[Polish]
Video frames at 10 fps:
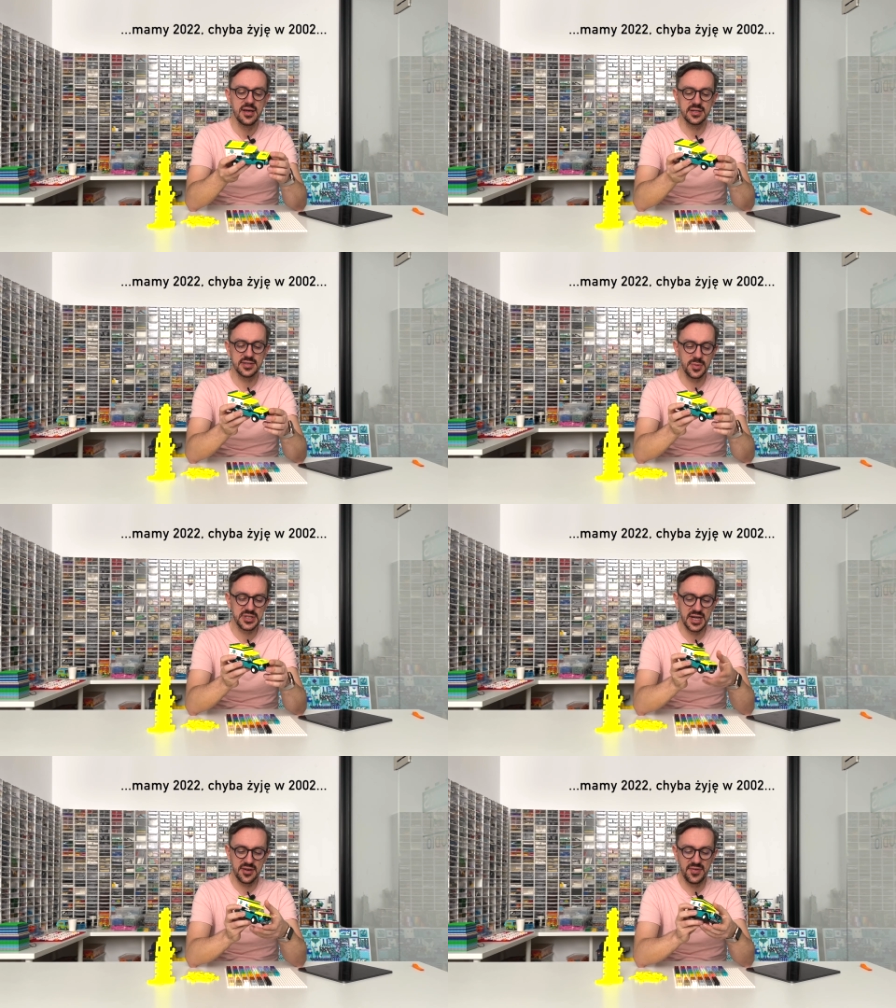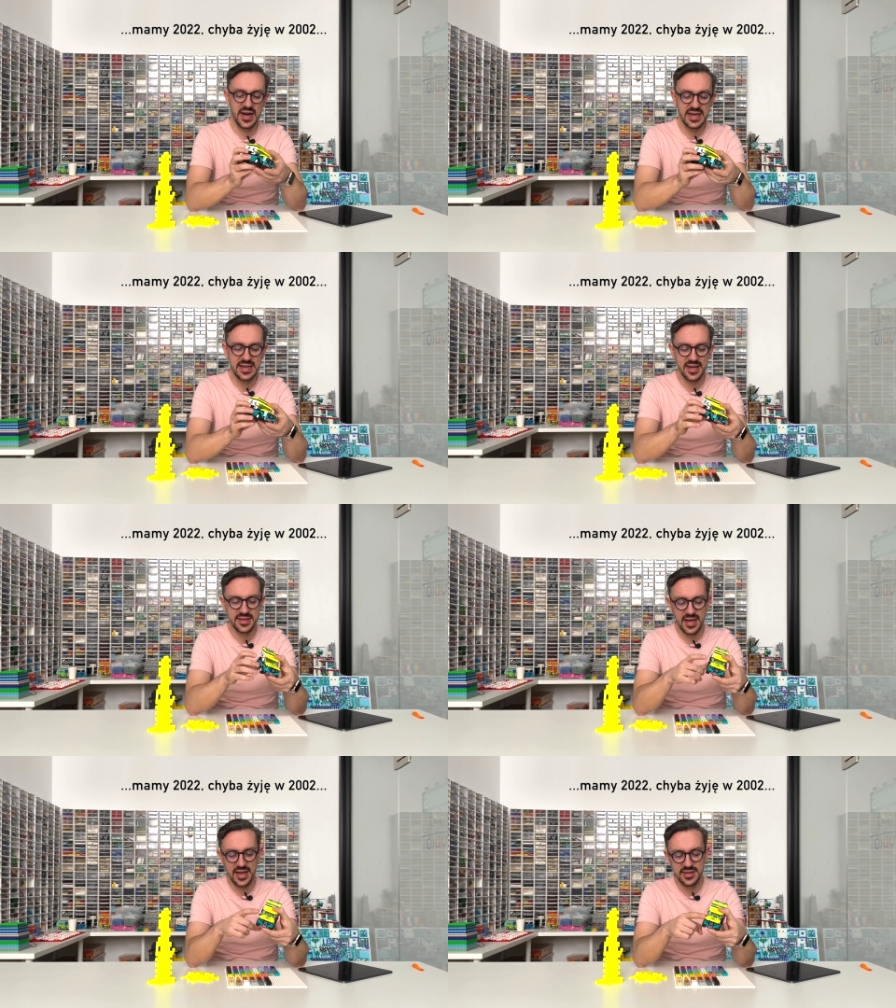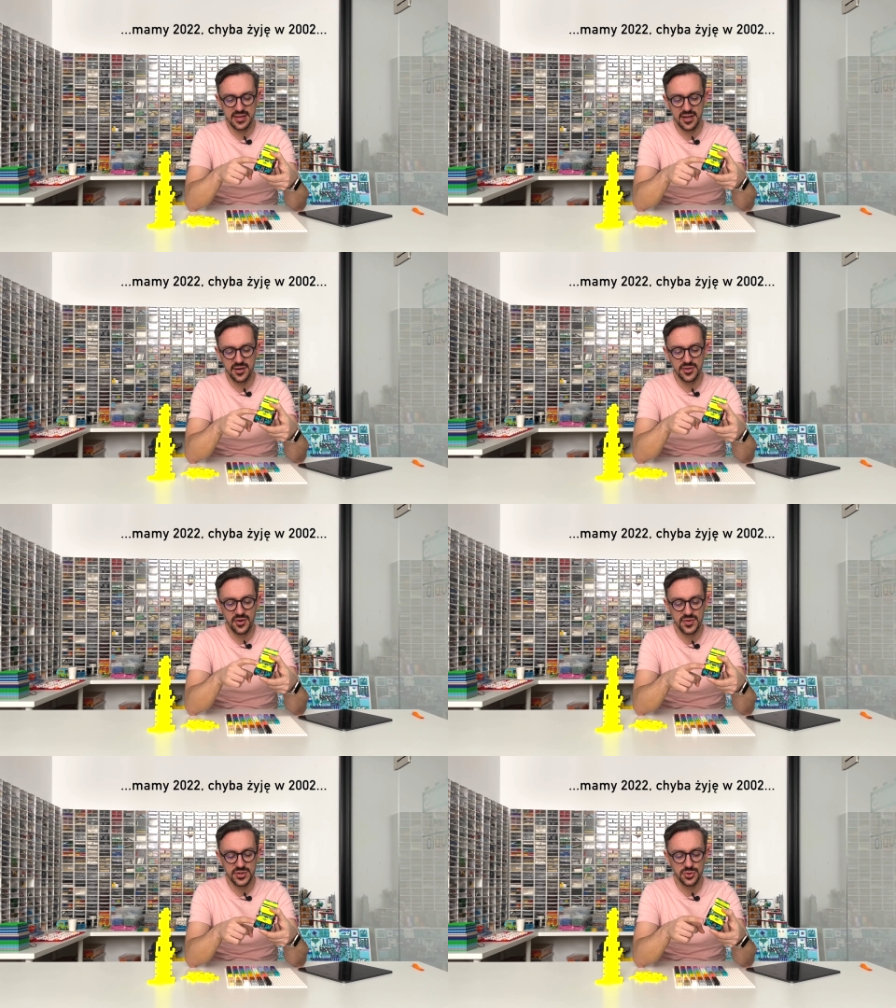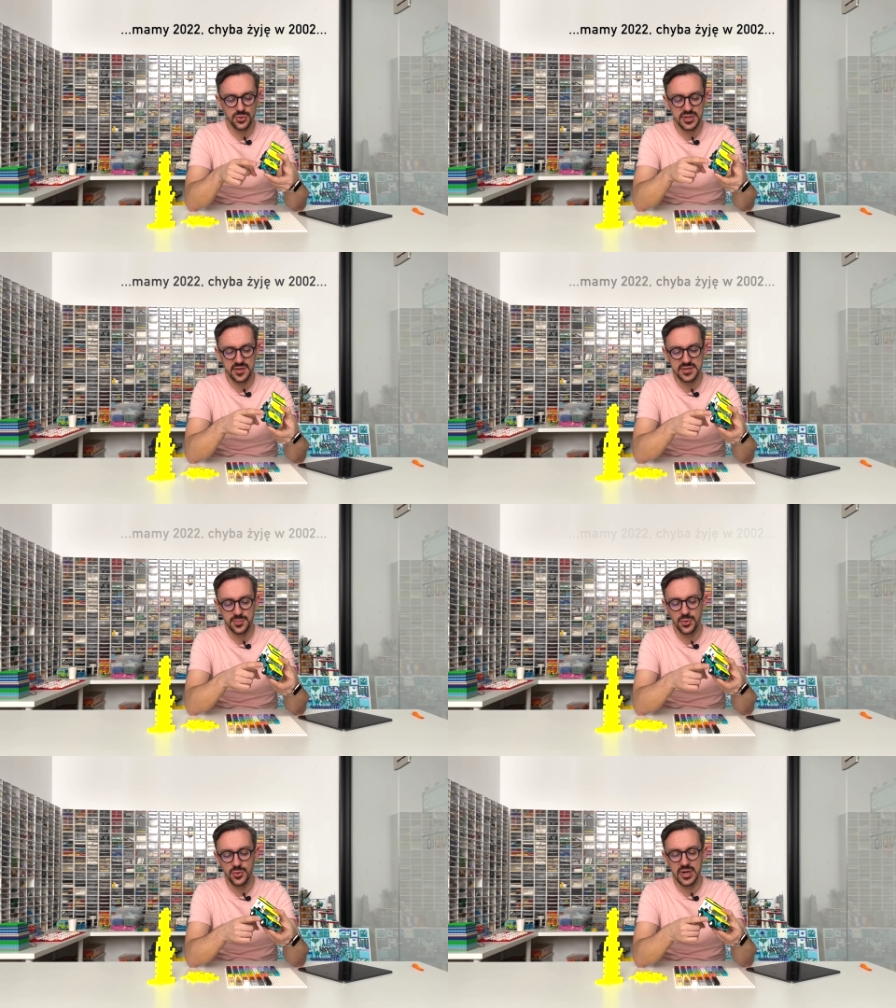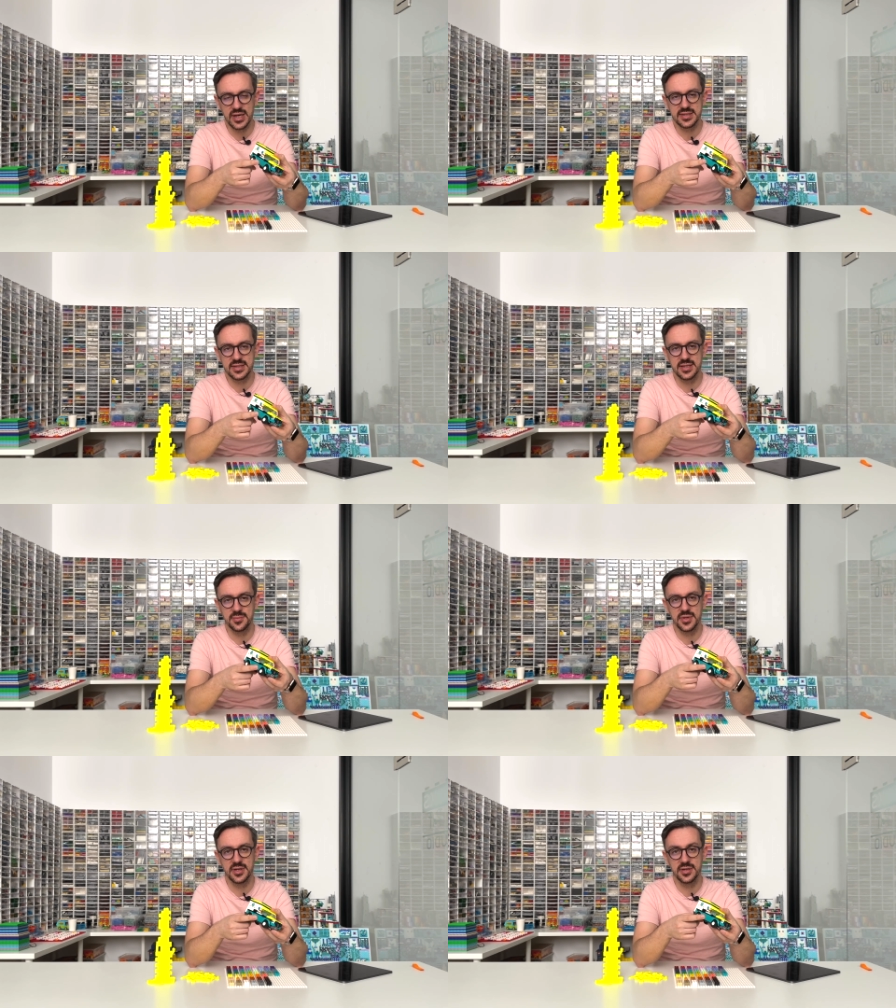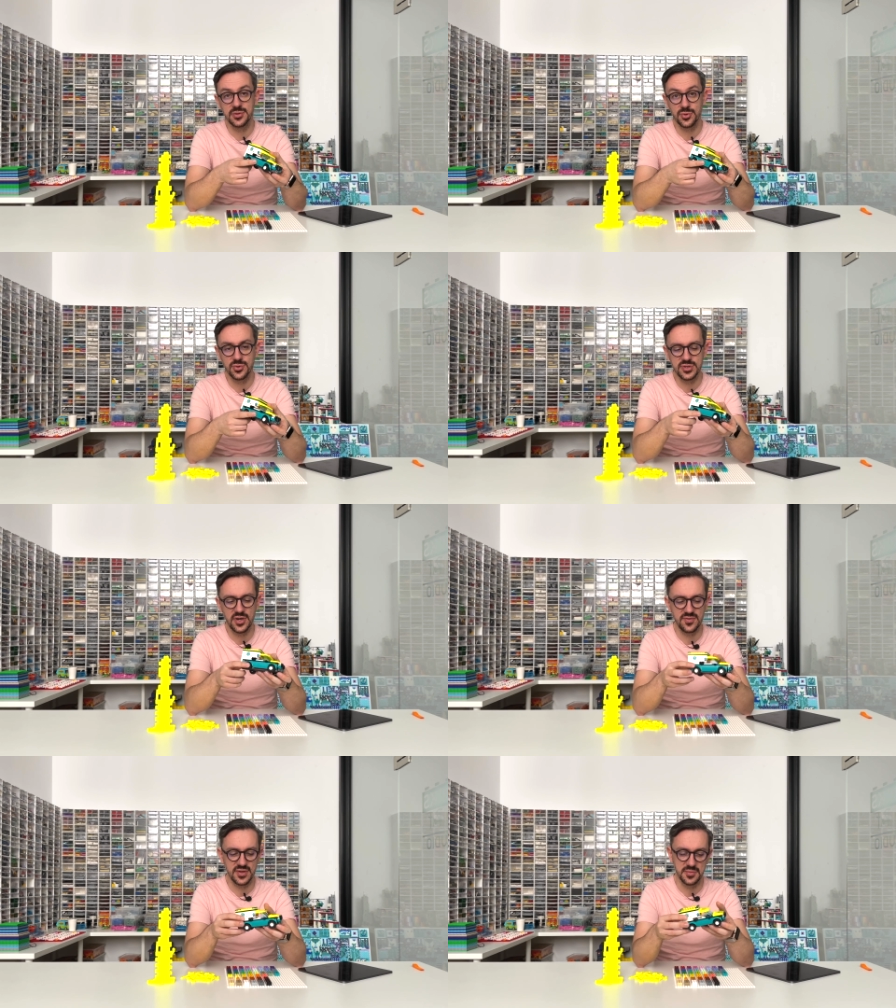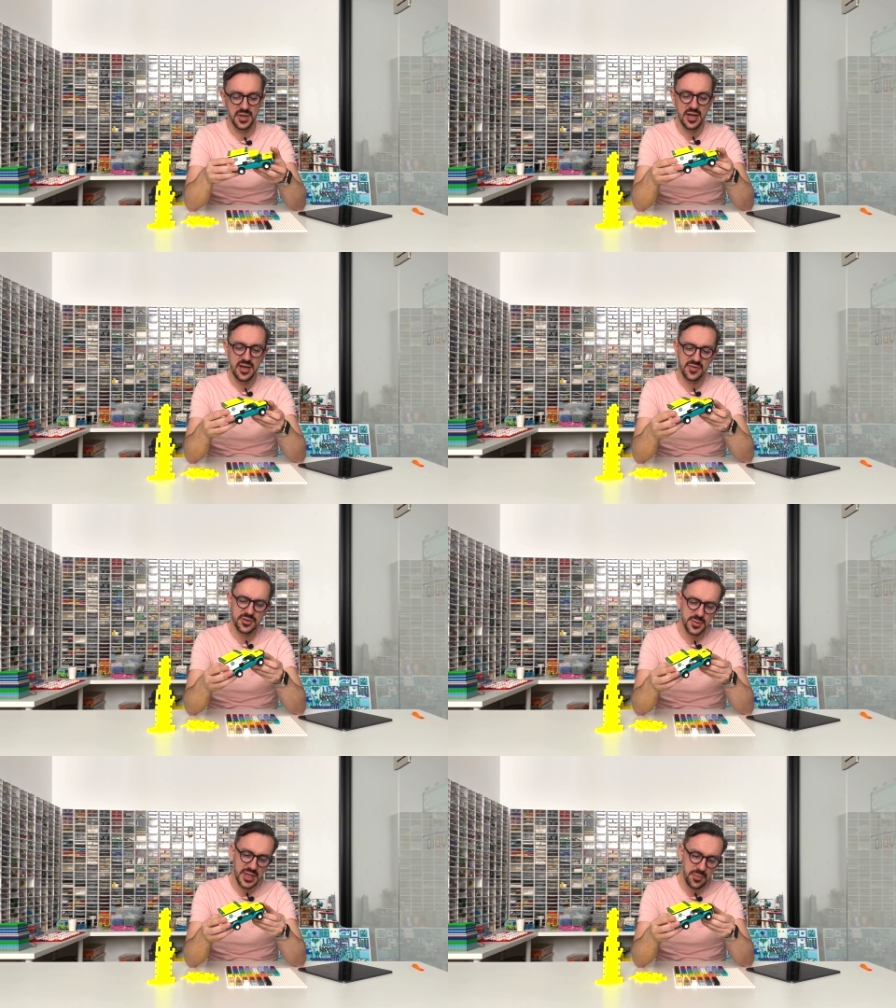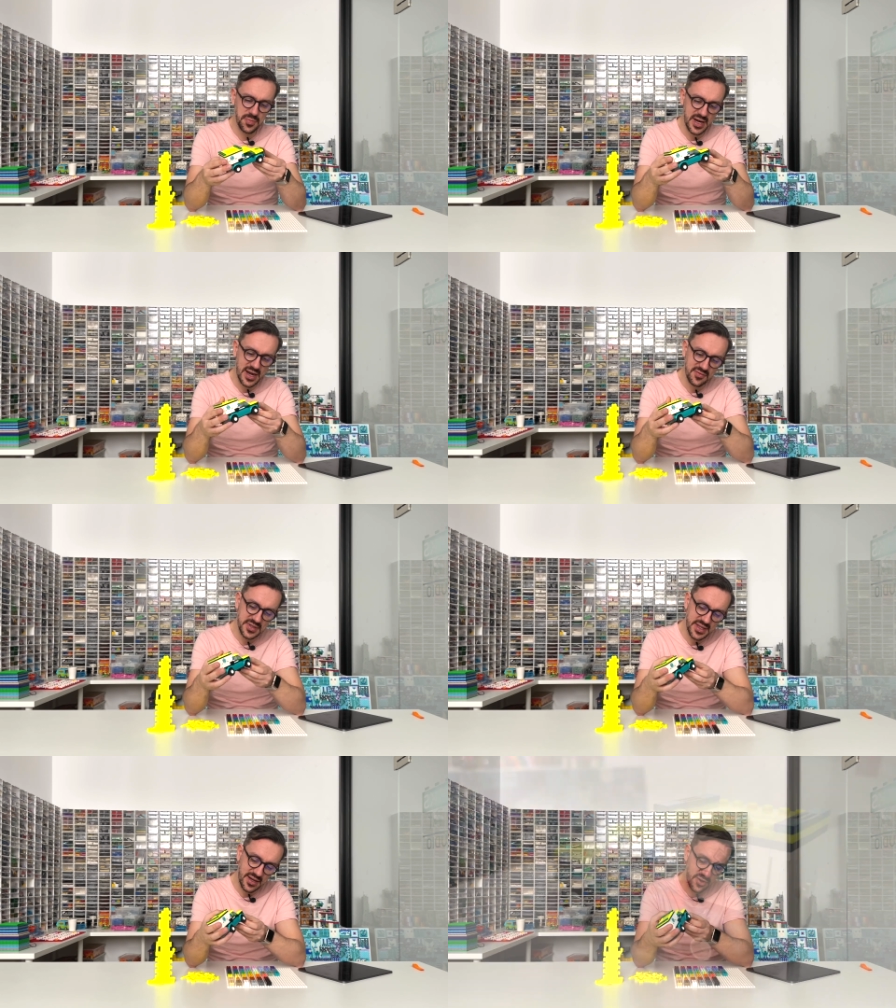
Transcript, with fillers: Zobaczcie jak fajnie ten neonowy żółty współgra z tym e, turkusowym. Według mnie naprawdę ta